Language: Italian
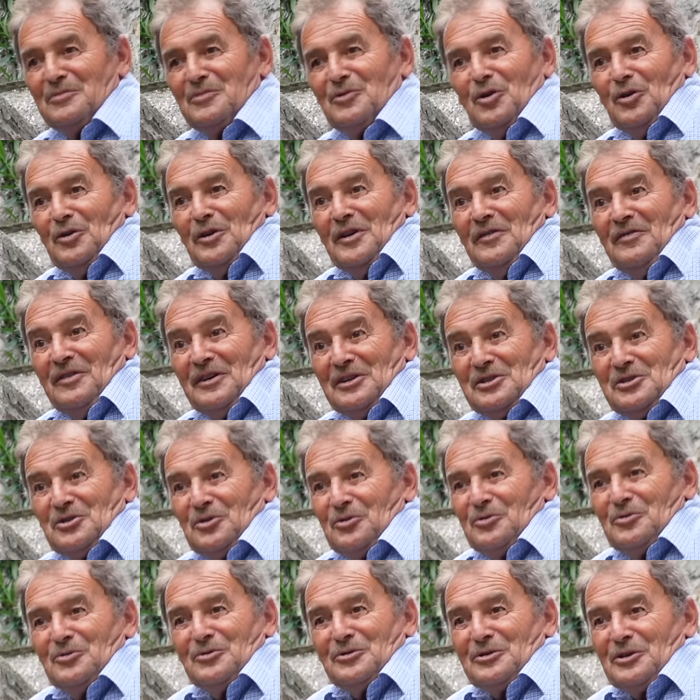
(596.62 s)
non ne faccio
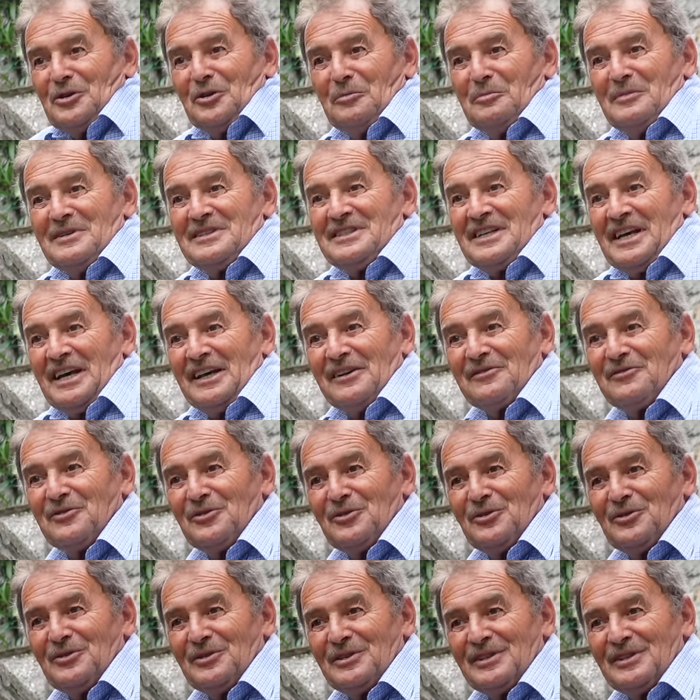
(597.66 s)
uso, non mi servono.